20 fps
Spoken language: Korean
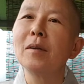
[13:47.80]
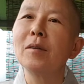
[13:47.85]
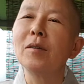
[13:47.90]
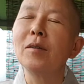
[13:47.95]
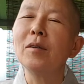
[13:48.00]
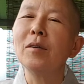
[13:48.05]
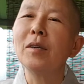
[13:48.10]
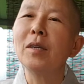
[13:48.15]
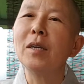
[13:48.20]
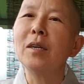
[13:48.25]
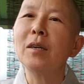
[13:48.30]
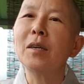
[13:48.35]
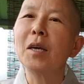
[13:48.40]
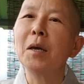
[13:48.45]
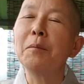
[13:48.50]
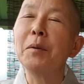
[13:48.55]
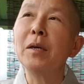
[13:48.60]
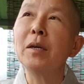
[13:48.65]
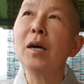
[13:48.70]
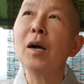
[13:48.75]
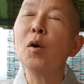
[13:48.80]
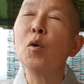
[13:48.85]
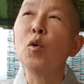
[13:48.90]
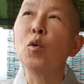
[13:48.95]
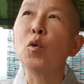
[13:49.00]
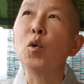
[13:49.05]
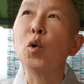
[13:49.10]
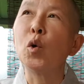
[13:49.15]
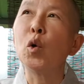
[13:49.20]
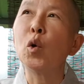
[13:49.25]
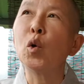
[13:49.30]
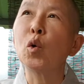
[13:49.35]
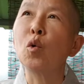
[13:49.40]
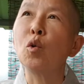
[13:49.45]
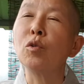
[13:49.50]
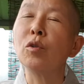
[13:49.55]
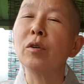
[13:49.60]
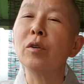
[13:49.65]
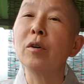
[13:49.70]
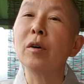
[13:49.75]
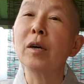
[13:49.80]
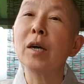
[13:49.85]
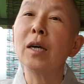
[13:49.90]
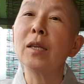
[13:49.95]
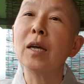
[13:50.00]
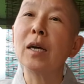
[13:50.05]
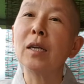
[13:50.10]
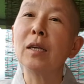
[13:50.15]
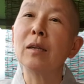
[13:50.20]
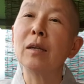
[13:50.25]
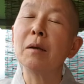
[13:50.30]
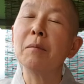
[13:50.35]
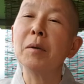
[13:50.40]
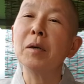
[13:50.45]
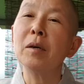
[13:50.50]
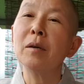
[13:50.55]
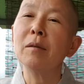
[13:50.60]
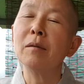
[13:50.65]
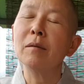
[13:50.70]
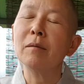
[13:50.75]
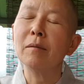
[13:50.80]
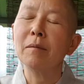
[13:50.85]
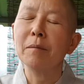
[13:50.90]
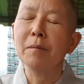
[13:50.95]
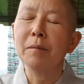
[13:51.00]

저는 이렇게 비가 오고 고즈넉한 날이 되면